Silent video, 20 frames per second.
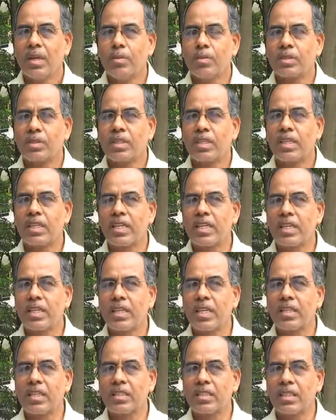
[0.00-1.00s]
এবং
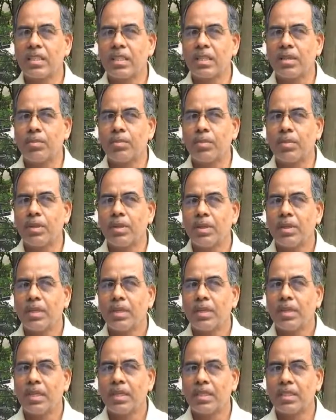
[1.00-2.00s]
সেখানকার যে
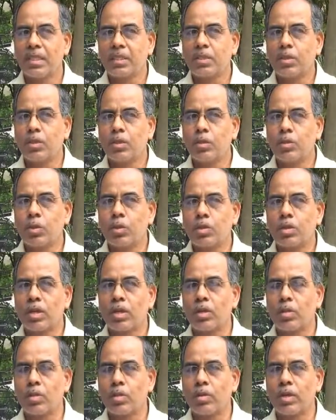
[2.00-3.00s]
এই জাতীয়
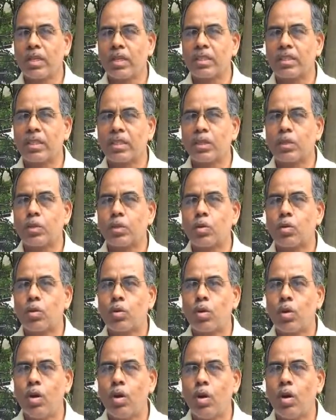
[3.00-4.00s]
জটিল রোগের যে
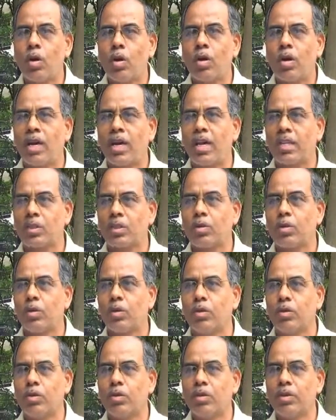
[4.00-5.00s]
সূক্ষ্ম
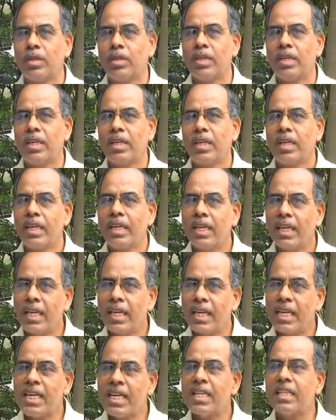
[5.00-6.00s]
কাজগুলো
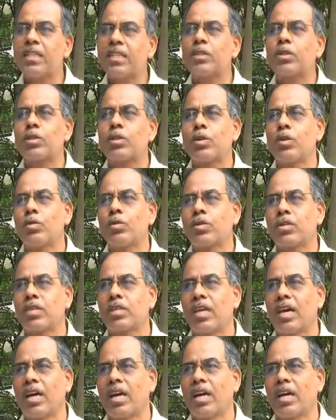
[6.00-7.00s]
এখানে কিছু
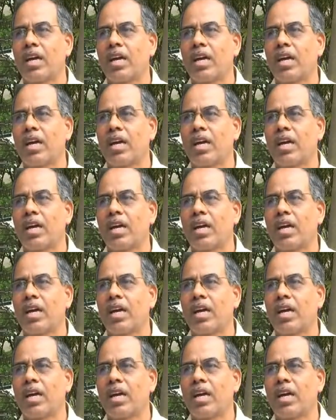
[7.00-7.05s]
সমস্যা